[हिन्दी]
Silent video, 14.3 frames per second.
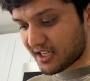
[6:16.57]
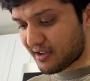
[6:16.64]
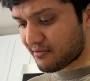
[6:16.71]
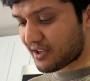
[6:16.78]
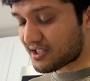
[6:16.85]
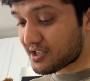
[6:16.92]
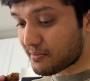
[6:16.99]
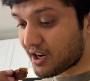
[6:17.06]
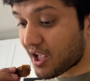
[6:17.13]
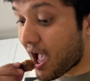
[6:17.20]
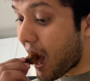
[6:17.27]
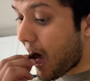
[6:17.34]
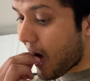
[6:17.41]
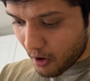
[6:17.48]
सेम वैसी
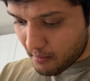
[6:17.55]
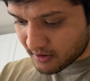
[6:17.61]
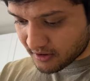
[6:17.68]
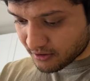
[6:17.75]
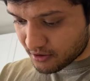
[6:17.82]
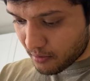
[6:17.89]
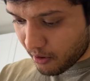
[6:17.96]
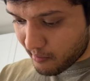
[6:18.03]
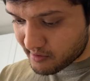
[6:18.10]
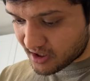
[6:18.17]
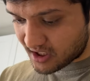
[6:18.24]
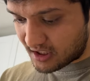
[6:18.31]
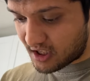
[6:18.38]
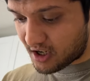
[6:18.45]
बनी है बस उसके ऊपर
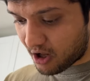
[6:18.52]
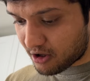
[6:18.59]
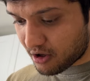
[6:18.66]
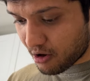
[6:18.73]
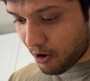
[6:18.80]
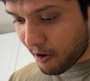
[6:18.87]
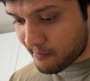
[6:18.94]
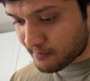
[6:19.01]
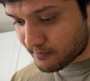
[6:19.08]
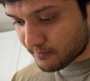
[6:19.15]
मसाले डाल दिए थोड़े